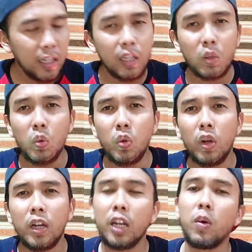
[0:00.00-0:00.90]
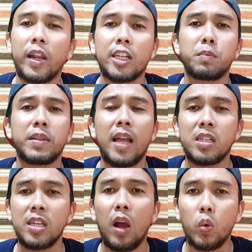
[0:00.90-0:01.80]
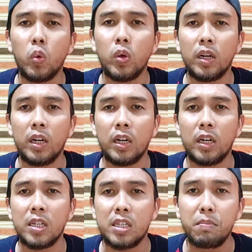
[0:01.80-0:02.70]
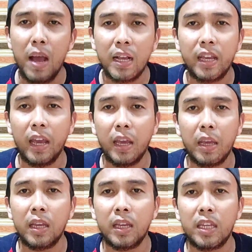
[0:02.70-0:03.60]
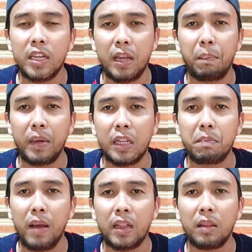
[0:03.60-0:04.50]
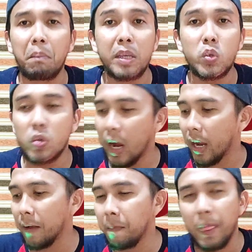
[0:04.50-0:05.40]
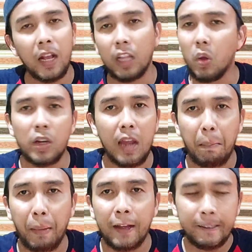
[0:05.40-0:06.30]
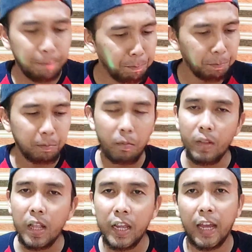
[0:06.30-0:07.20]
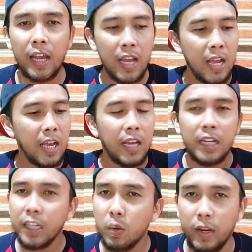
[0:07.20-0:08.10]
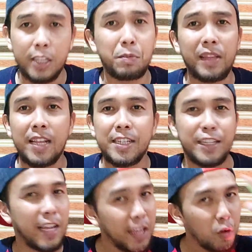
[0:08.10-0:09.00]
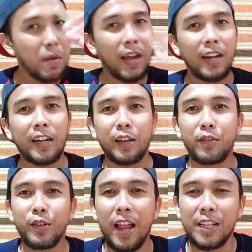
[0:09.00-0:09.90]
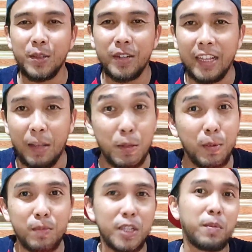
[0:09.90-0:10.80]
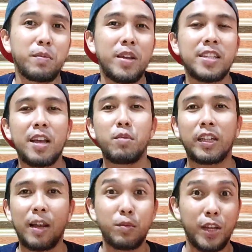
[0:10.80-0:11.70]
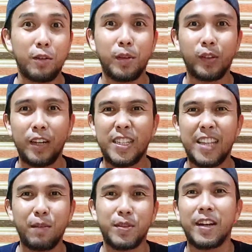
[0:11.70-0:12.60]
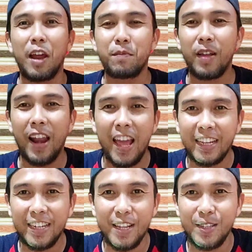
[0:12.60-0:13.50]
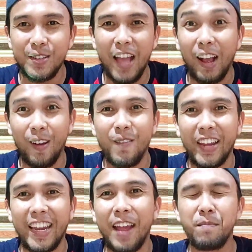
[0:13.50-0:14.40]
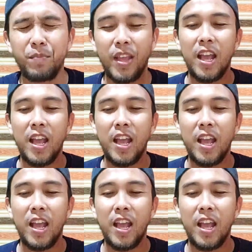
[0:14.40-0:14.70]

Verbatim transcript: ini tuh di luar ekspektasi aku uh, sebagai ini ya penikmat mie juga ya. Nggak tahu kenapa ya di luar ekspektasi. Nanti aku bakal review langsung deh. Tapi sebelumnya seperti biasa buat kamu jangan lupa untuk klik subscribe, like dan juga komen ya.